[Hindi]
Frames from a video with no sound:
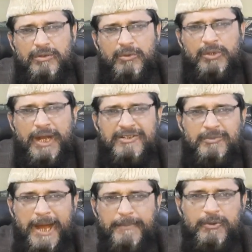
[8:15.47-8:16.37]
उन
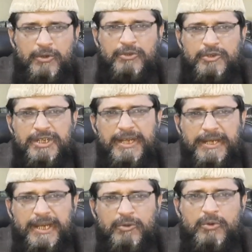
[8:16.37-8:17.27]
असबाब को जो जीने
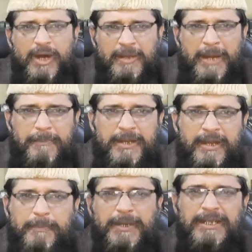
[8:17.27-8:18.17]
के हैं उनको अरबाब का
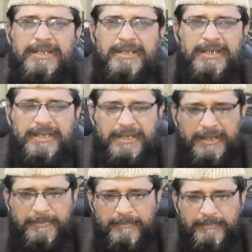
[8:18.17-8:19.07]
रब का दर्जा दे देते
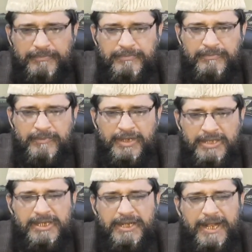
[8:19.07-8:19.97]
हैं
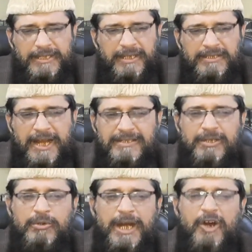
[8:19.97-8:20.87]
इसीलिए कहा कि इन ताज़ा
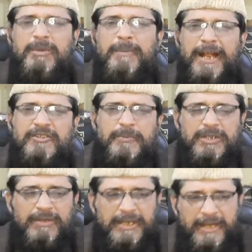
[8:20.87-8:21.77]
खुदाओं में बड़ा
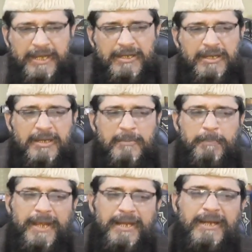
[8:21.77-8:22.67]
सबसे वतन है
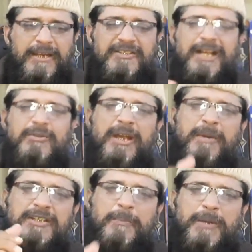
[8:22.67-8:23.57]
पैरहन इसका जो है
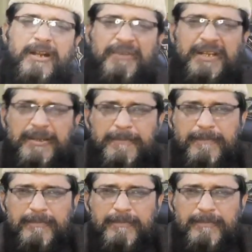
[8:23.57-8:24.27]
मजहब का कफन है